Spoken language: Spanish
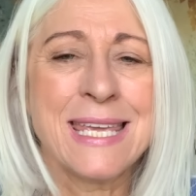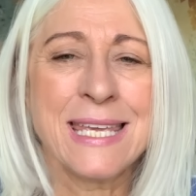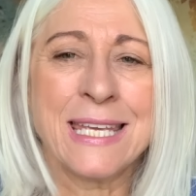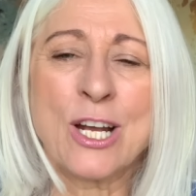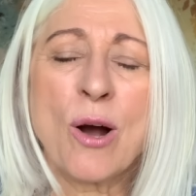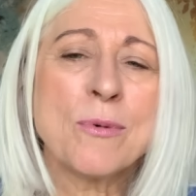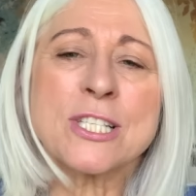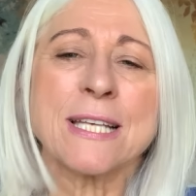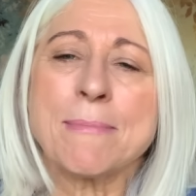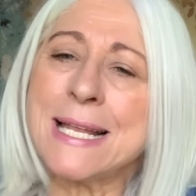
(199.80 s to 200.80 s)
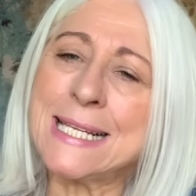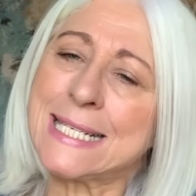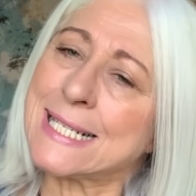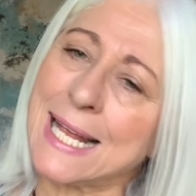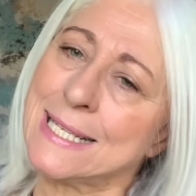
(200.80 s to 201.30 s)
y cómo se me
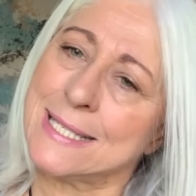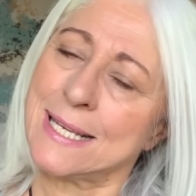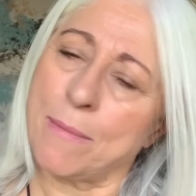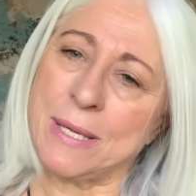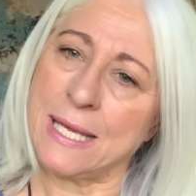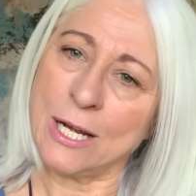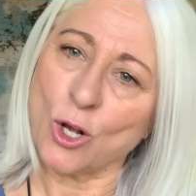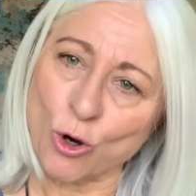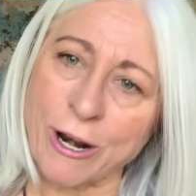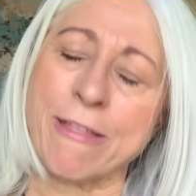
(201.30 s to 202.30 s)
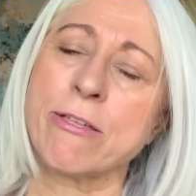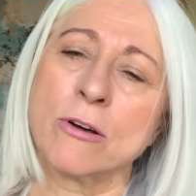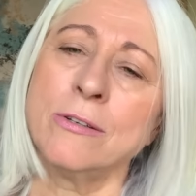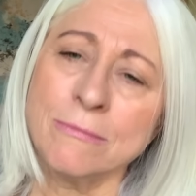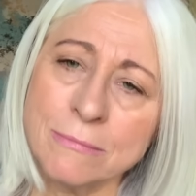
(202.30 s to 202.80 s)
ensancha a mí el
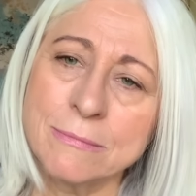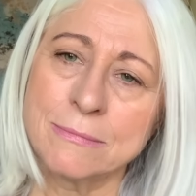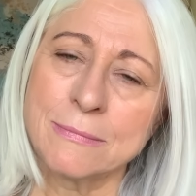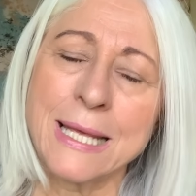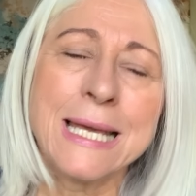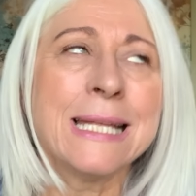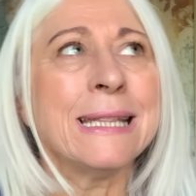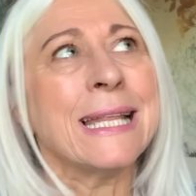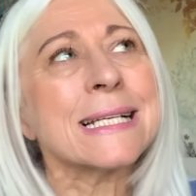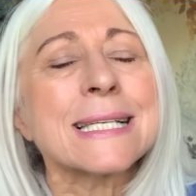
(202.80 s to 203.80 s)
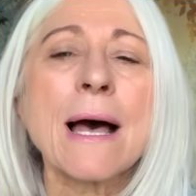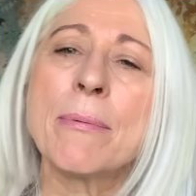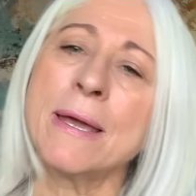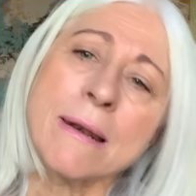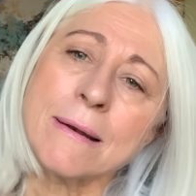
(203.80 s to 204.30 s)
corazón de
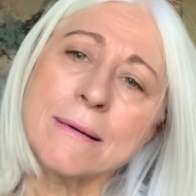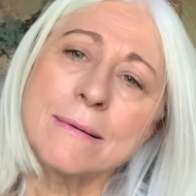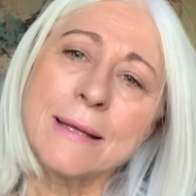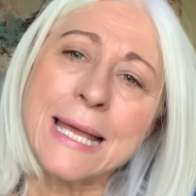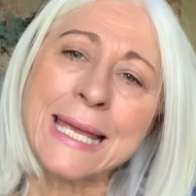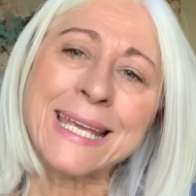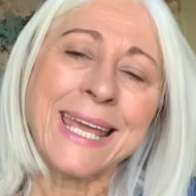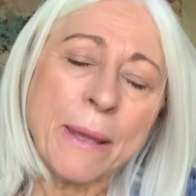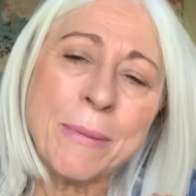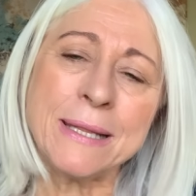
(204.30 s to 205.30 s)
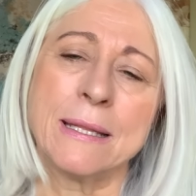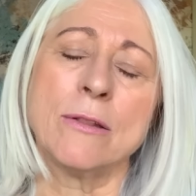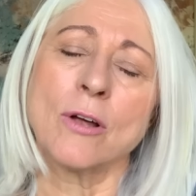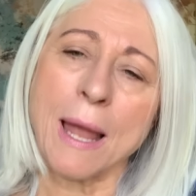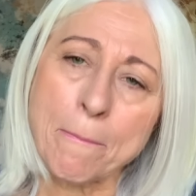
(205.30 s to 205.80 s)
saber que he
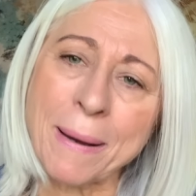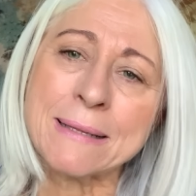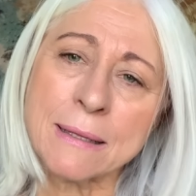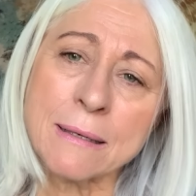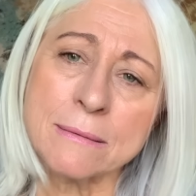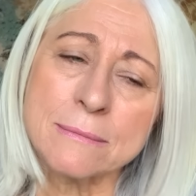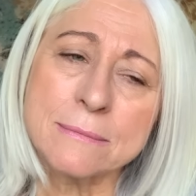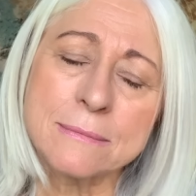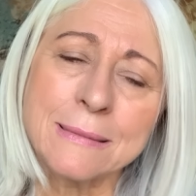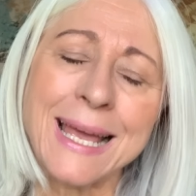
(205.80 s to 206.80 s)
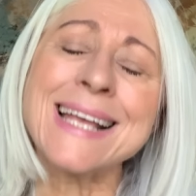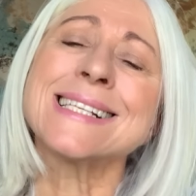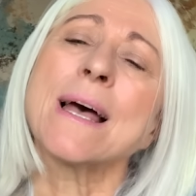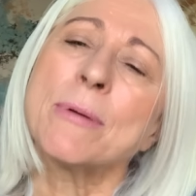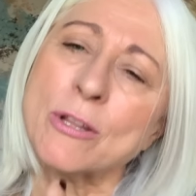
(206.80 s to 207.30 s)
metido la pata, he
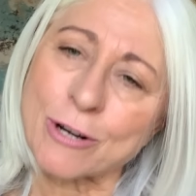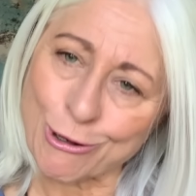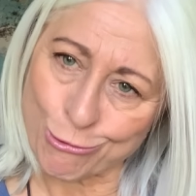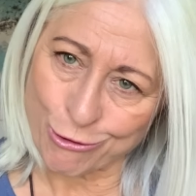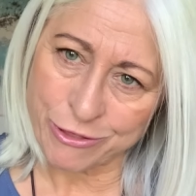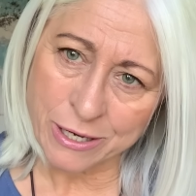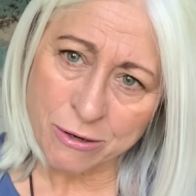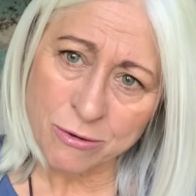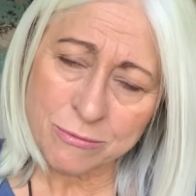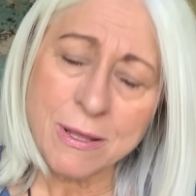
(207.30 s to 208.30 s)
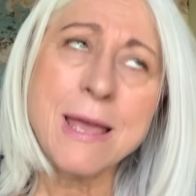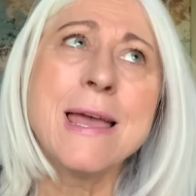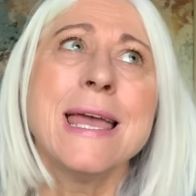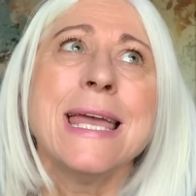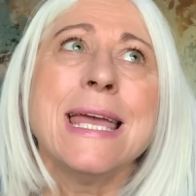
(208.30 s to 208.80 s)
sabido reconocerlo
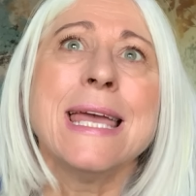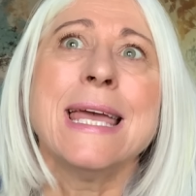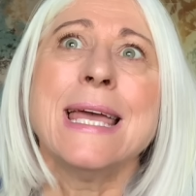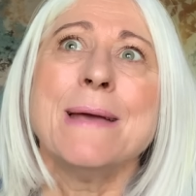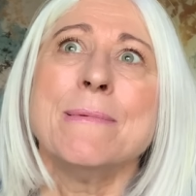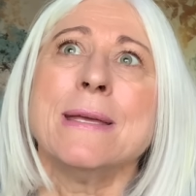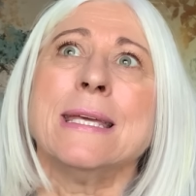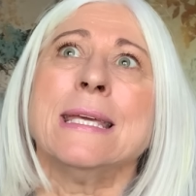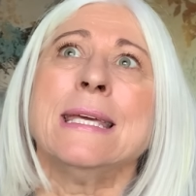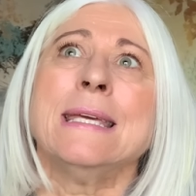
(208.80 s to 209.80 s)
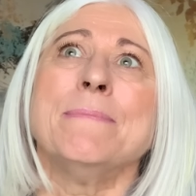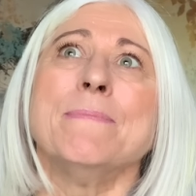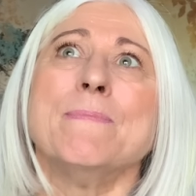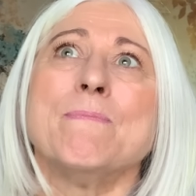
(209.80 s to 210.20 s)
y,